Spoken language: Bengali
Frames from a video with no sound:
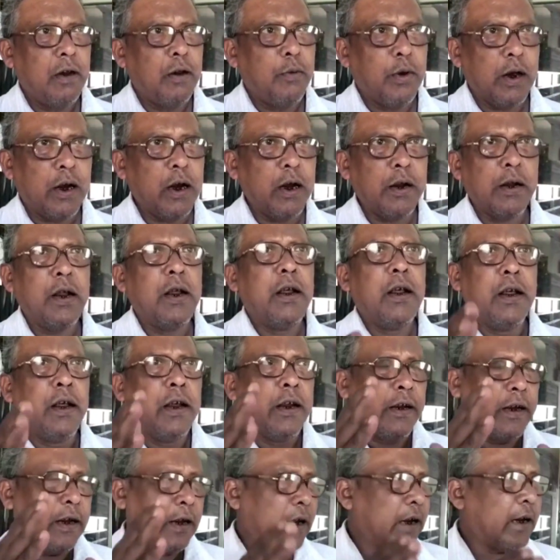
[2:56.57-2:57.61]
এবারে
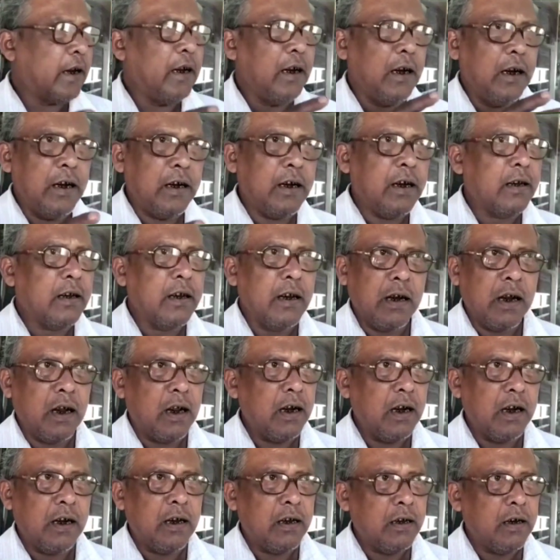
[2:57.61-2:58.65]
কে কি লিখেছে না
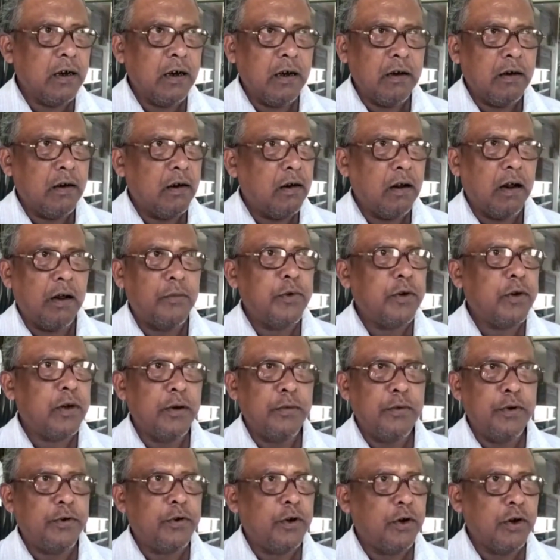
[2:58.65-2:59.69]
লিখেছে আমি সেই
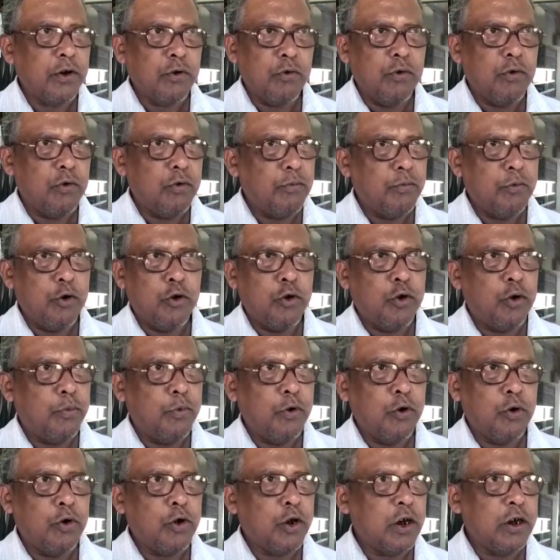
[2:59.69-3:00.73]
বিষয়ে কোনো মন্তব্য
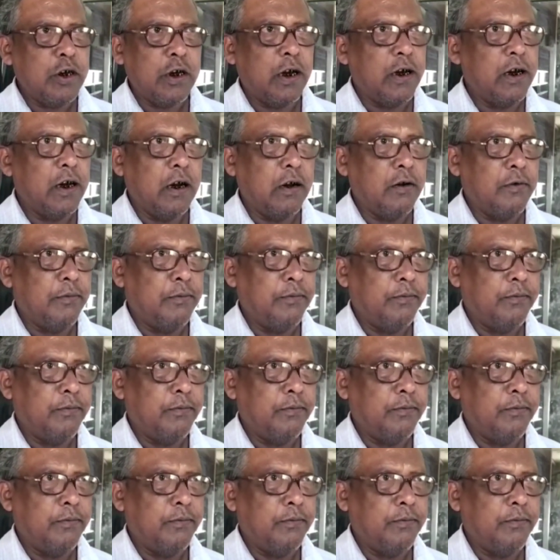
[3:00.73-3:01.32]
করতে চাই না